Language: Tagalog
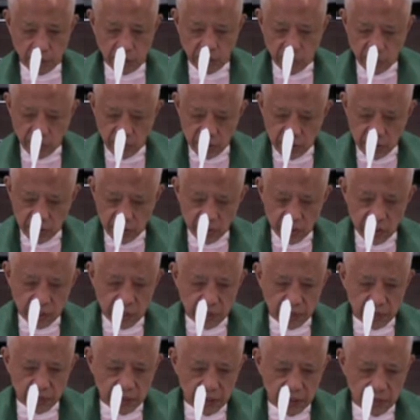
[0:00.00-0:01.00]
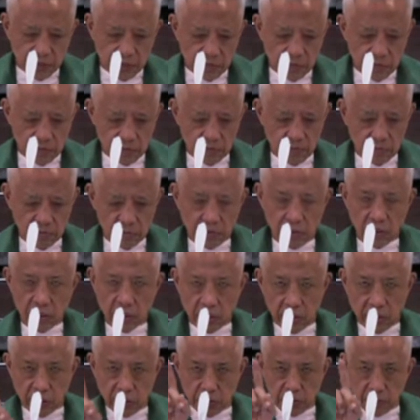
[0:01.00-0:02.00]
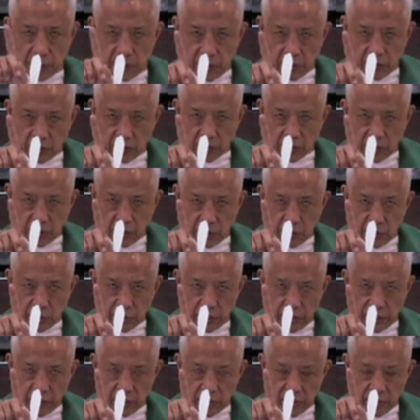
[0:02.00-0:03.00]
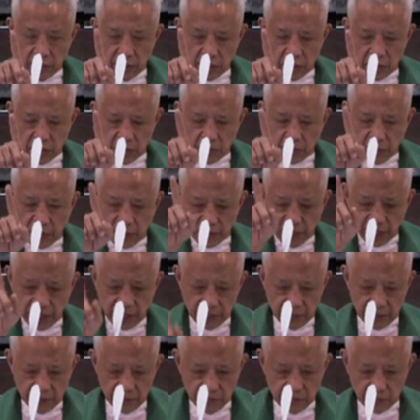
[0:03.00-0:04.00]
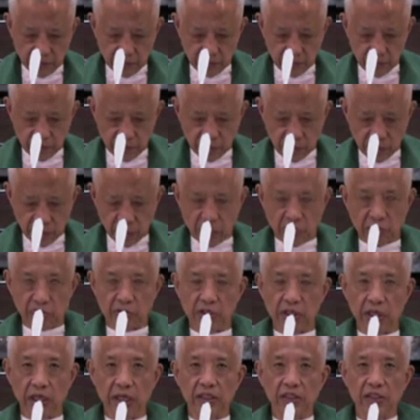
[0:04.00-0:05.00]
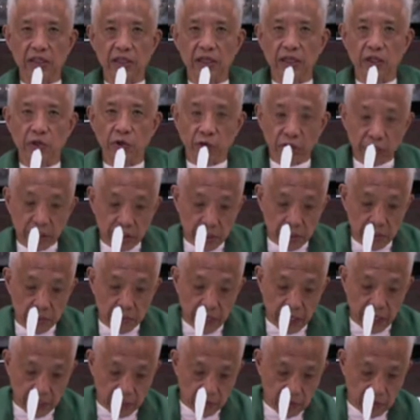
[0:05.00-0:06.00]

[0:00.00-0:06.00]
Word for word: Ano ang kanya sinabi? The Spirit of the Lord is upon me because He has anointed me